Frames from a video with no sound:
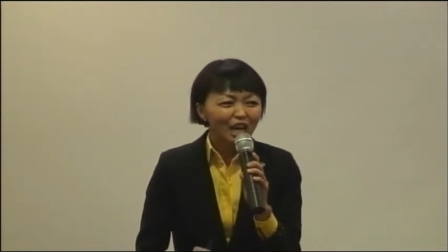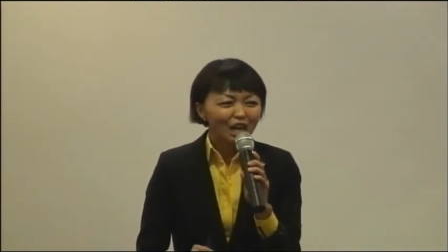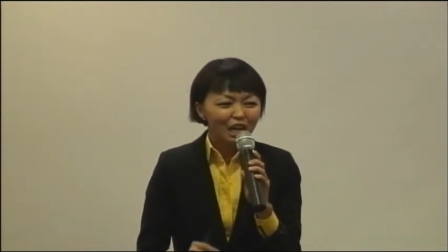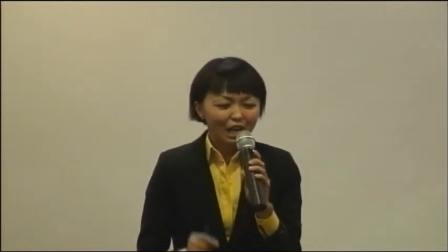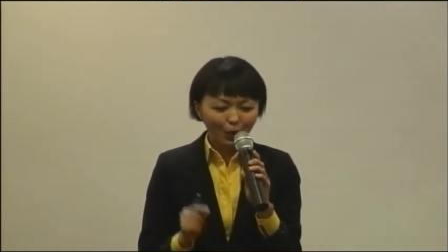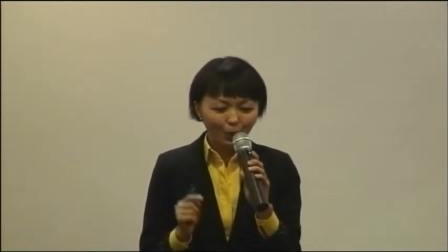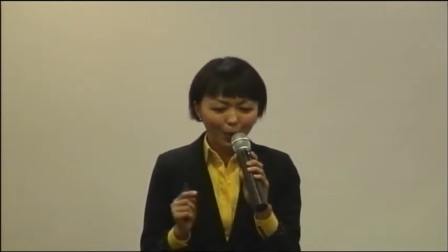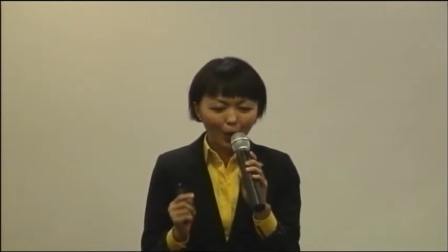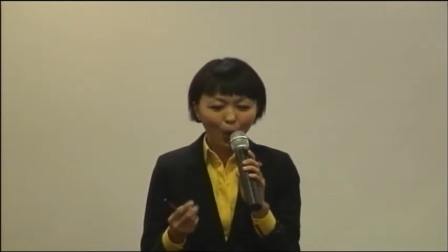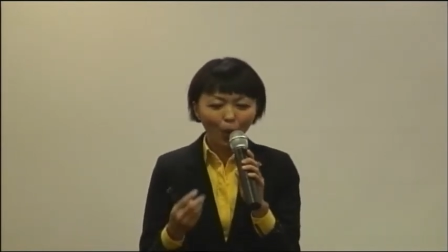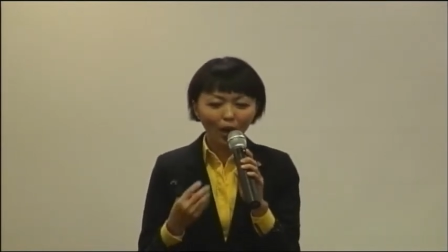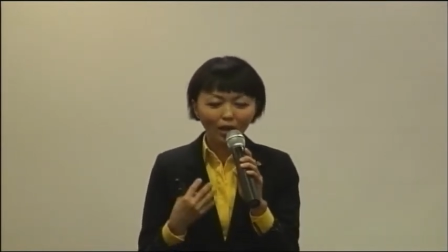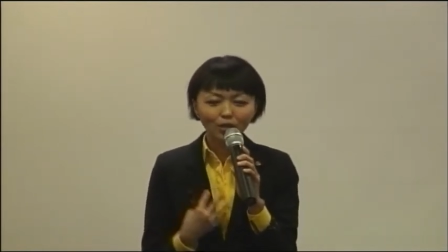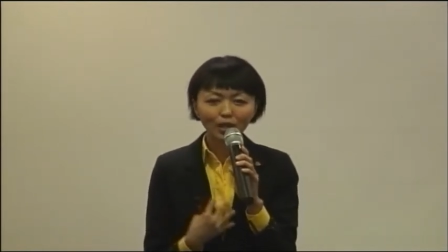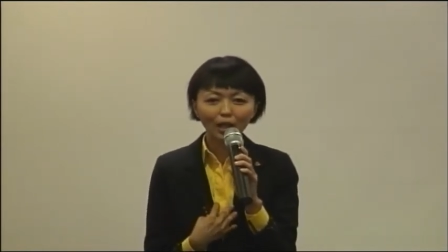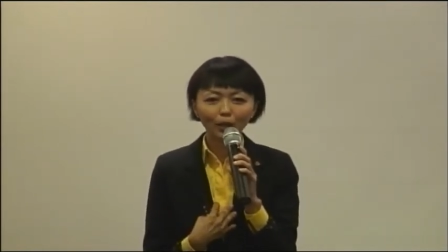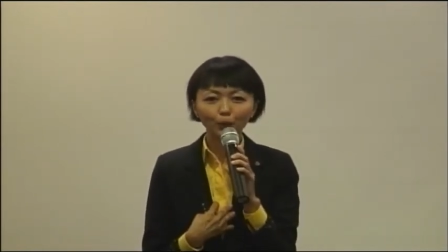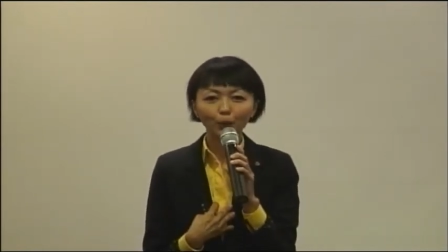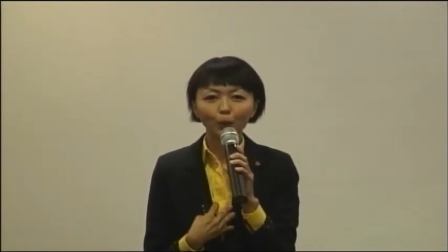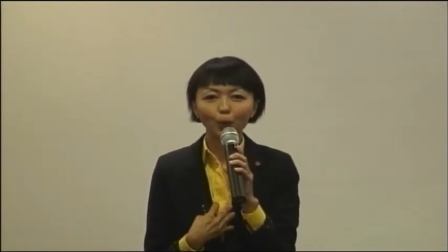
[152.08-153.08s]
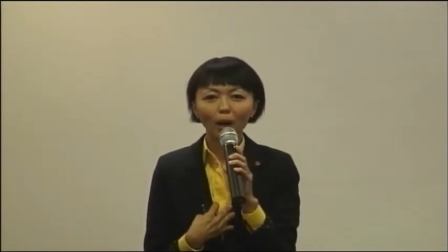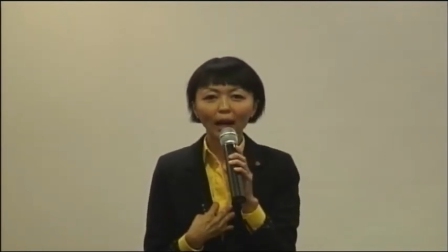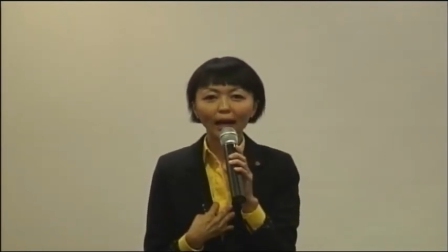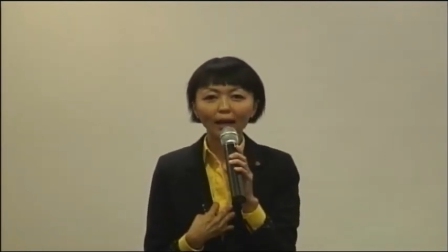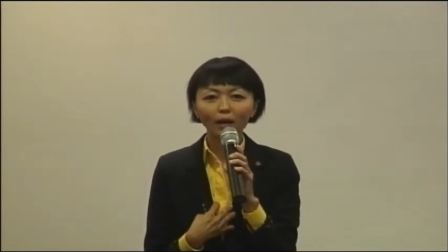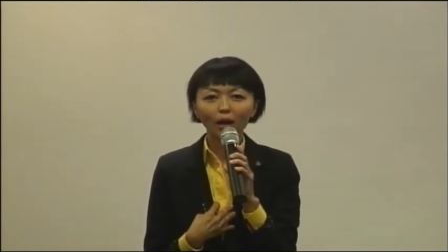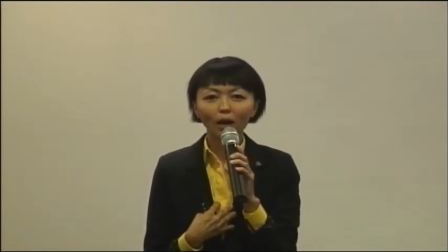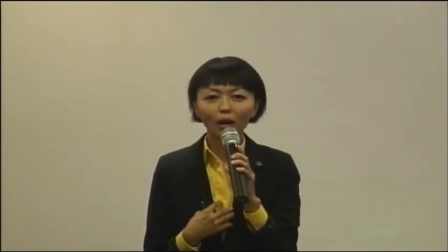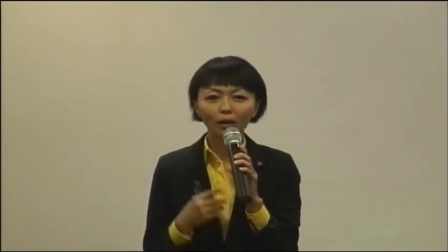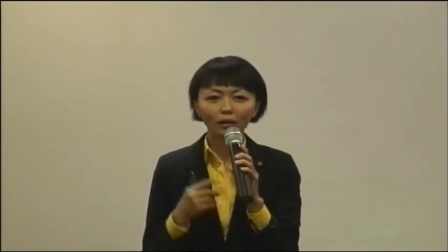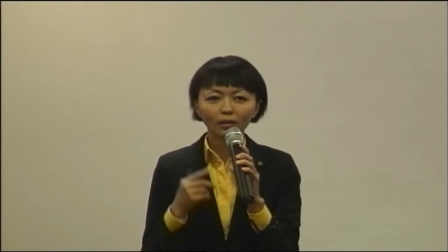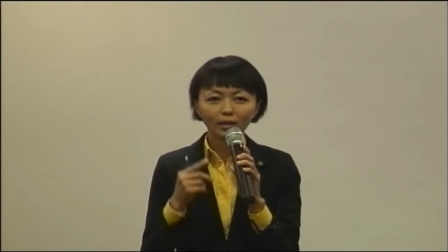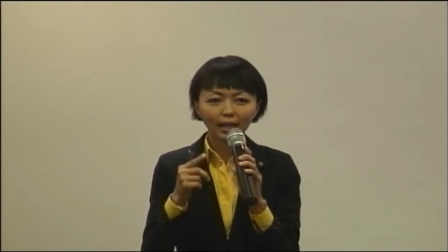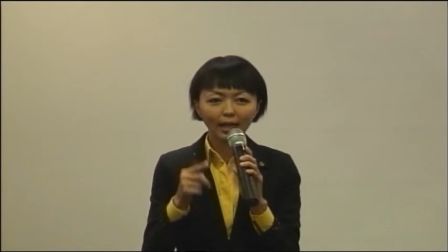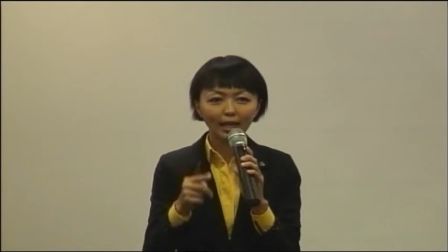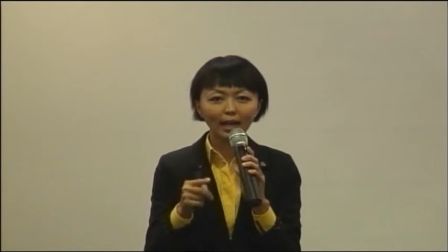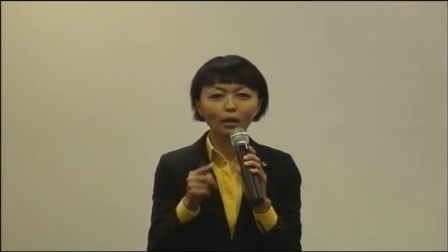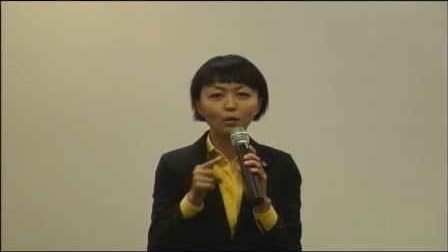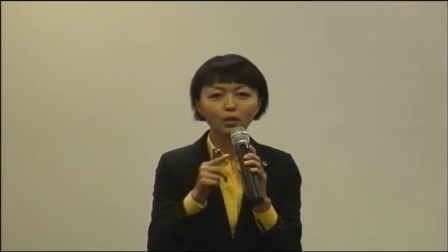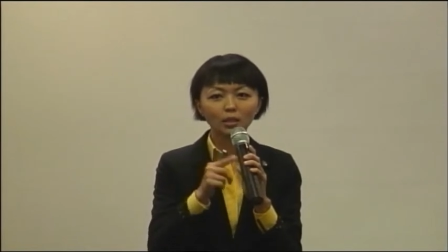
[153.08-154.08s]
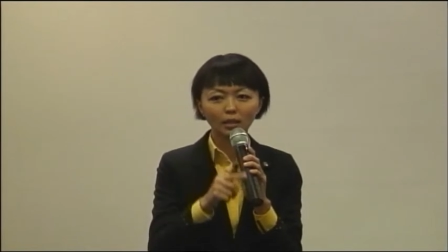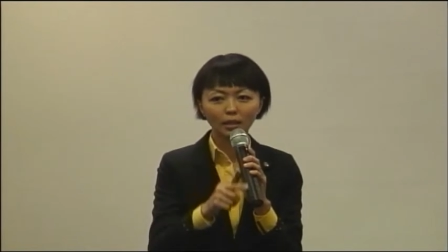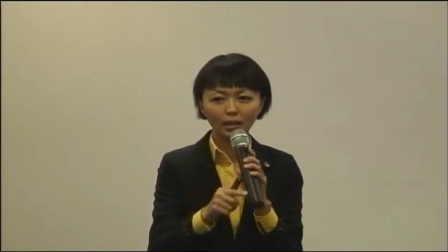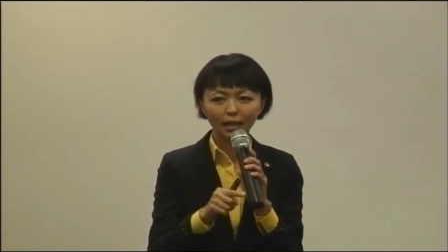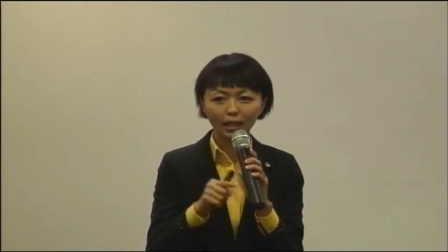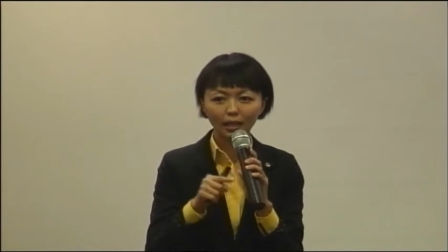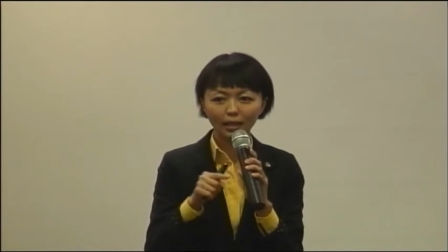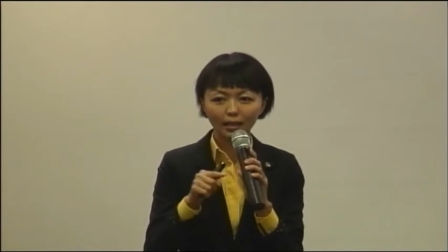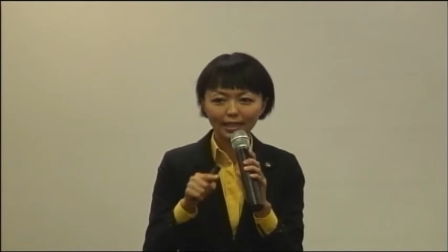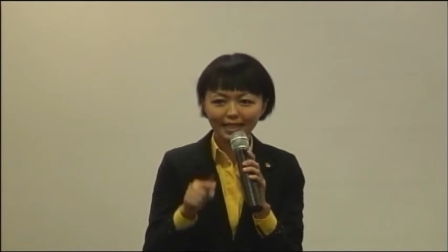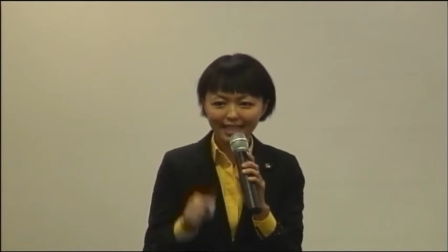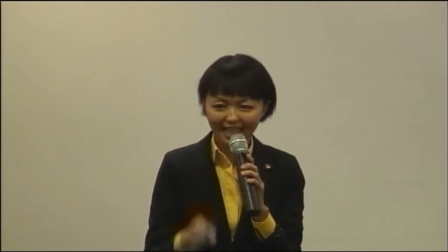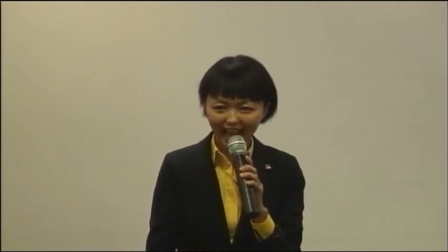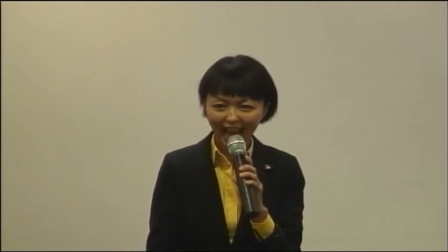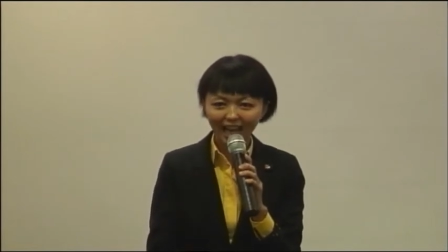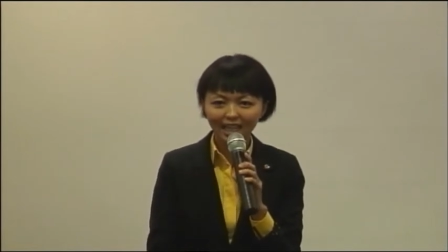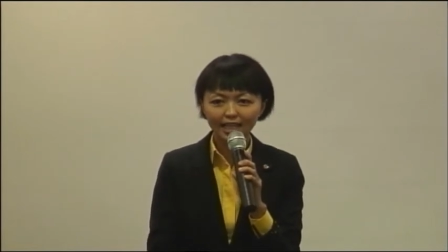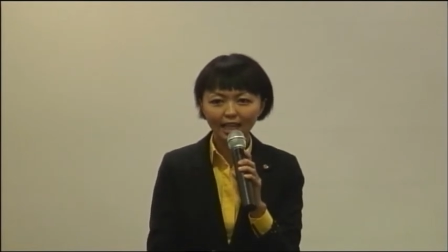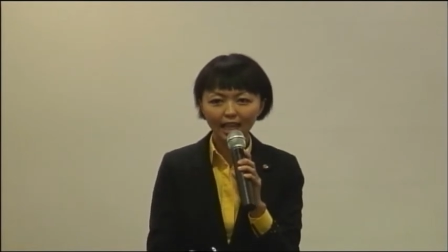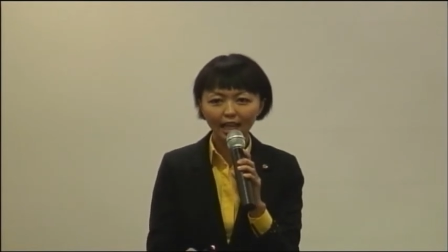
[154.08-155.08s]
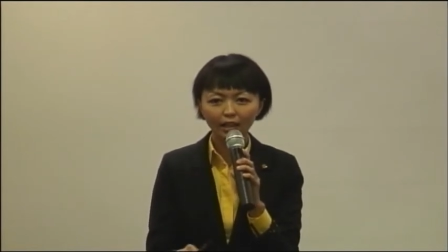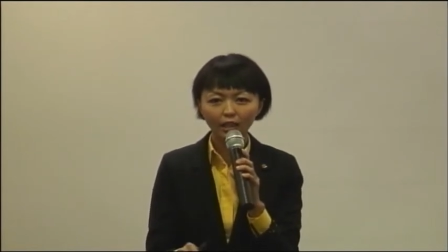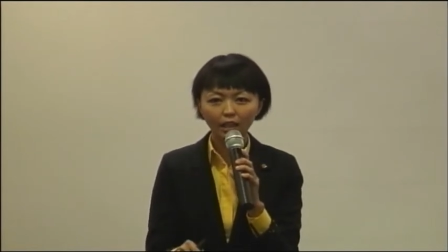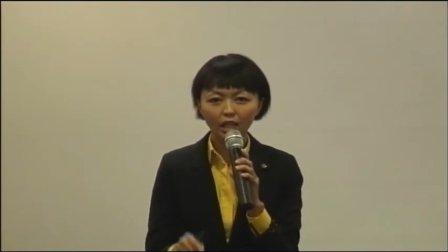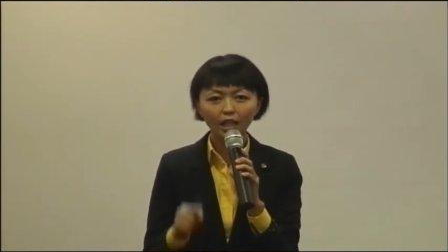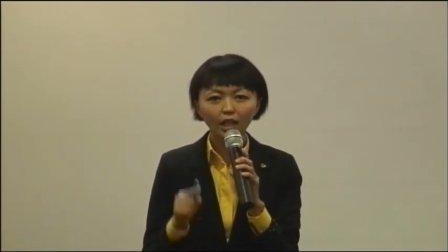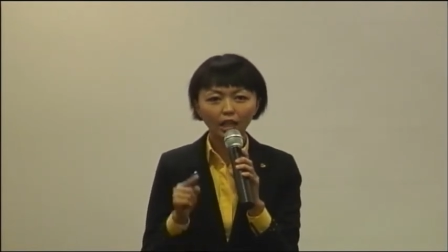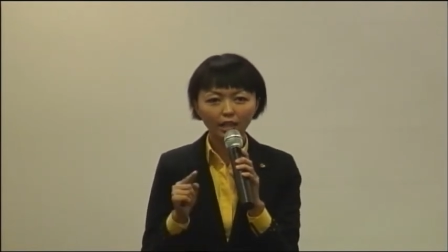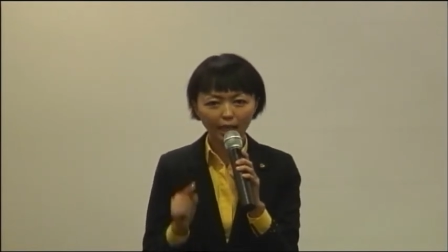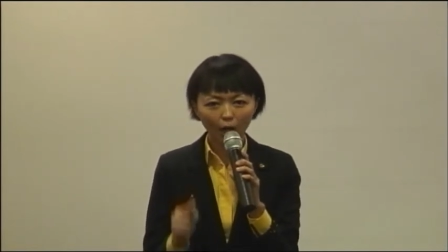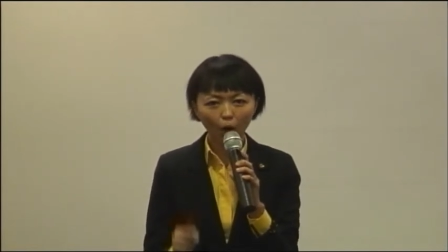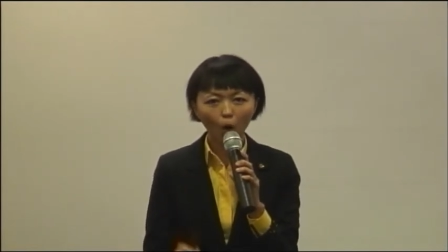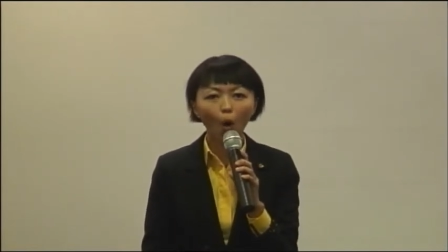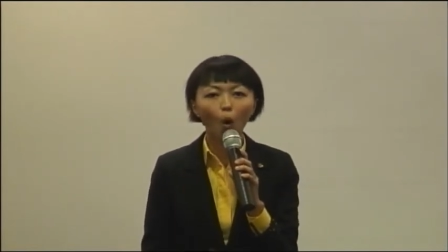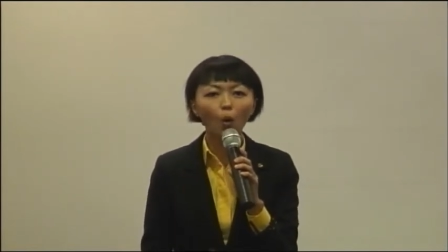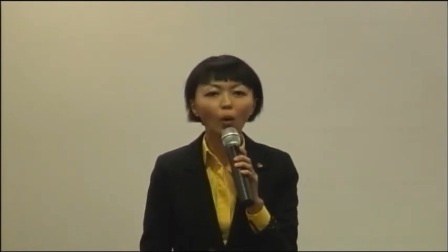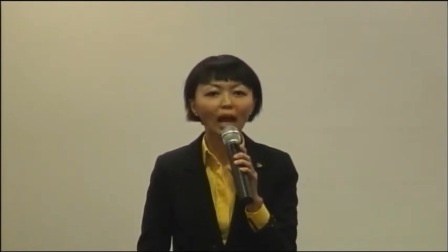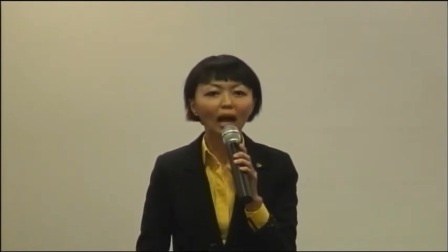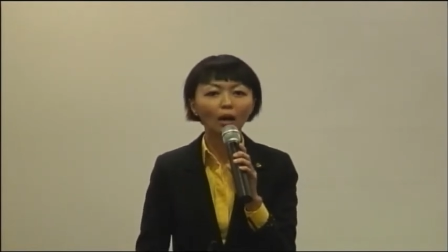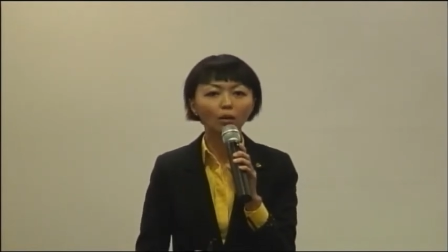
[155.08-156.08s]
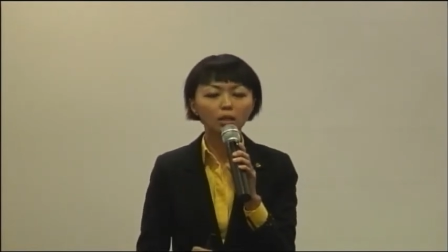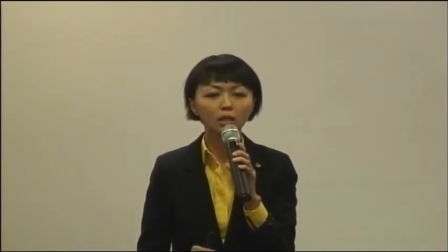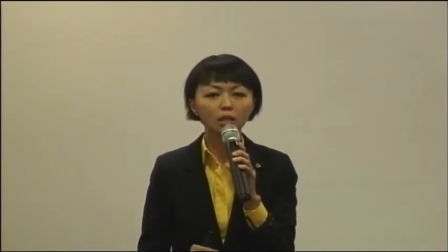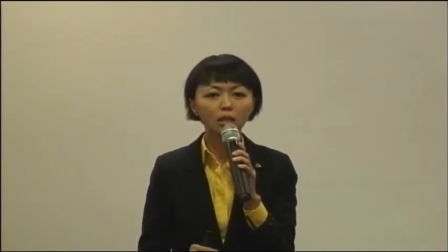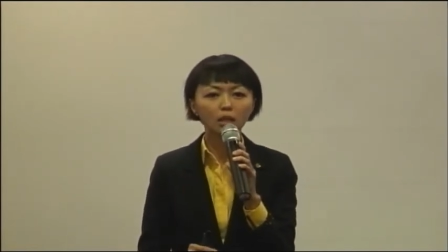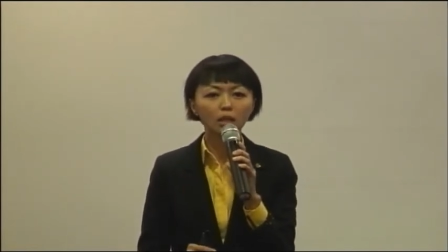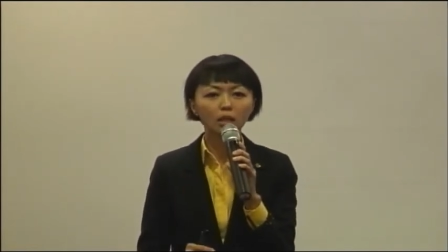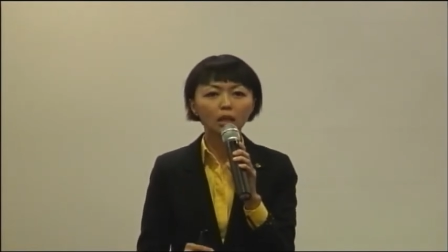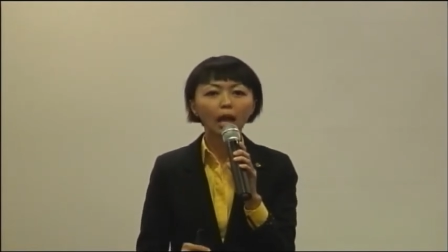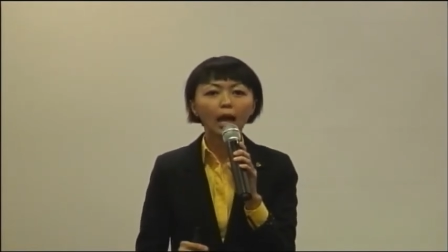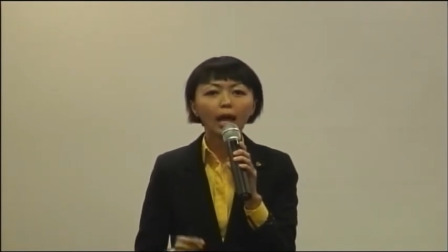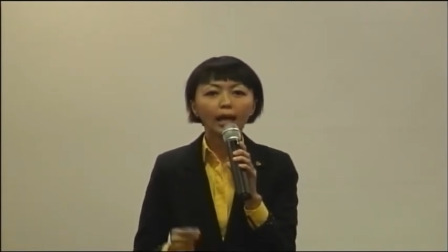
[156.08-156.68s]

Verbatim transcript: 因为患上乳癌哦，钱老师的下线一个叫洪老师，